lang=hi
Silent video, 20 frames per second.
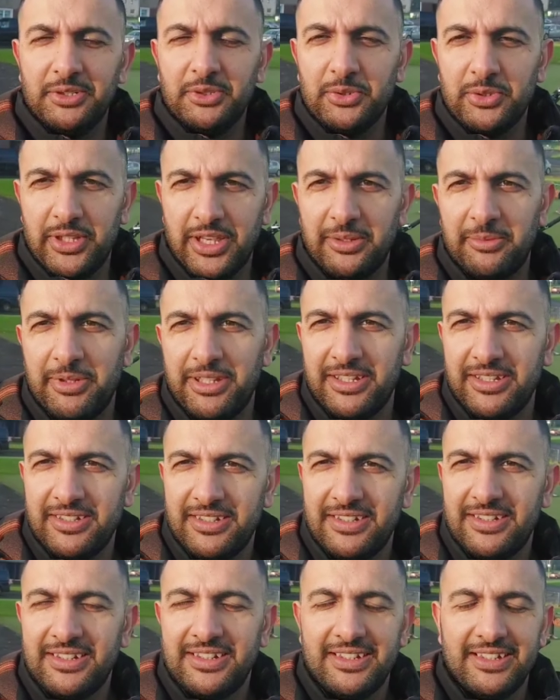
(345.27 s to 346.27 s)
यूके में
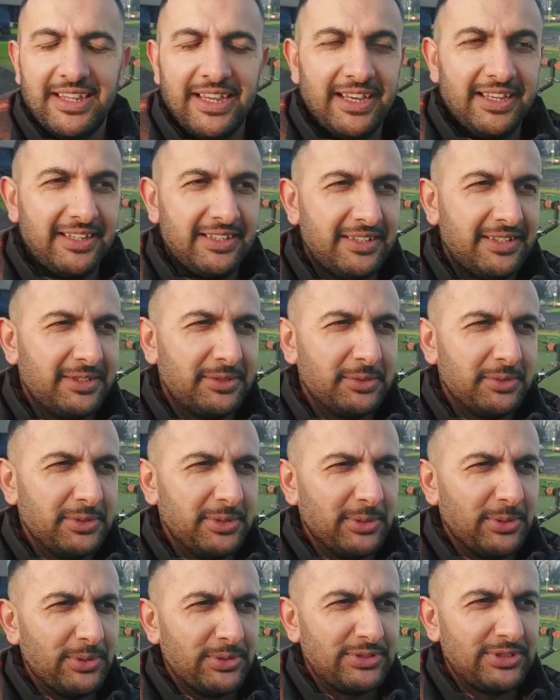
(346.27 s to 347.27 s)
खैर
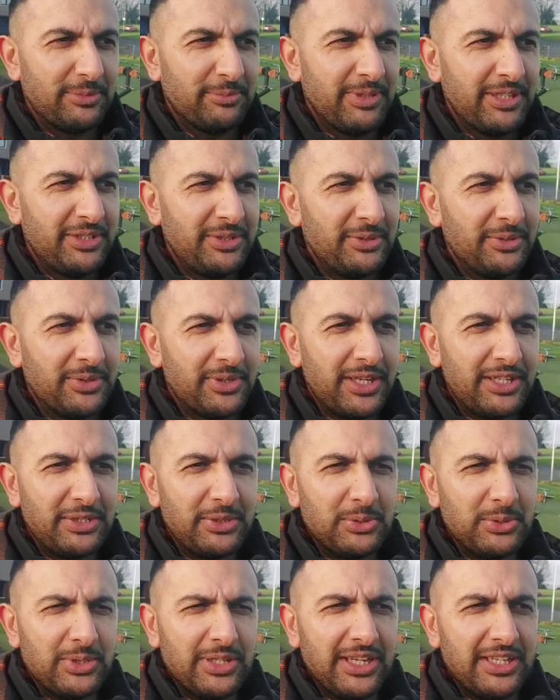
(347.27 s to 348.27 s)
कुछ लोग समझ रहे होंगे
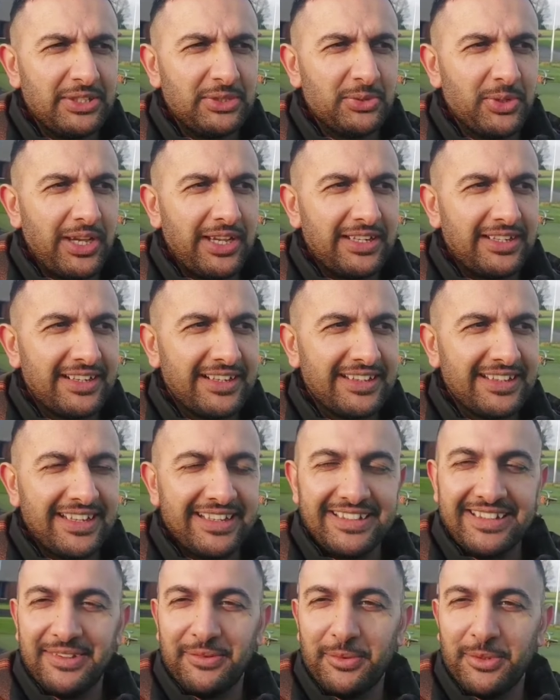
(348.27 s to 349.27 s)
यूके इंजॉय
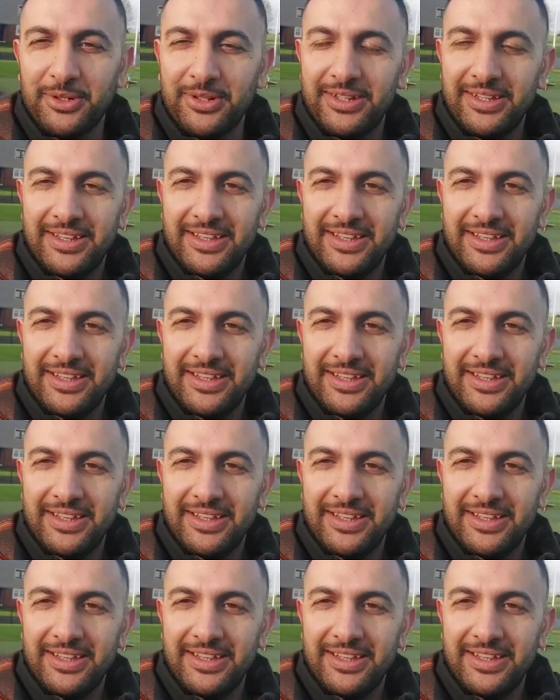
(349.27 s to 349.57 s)
करने ये वो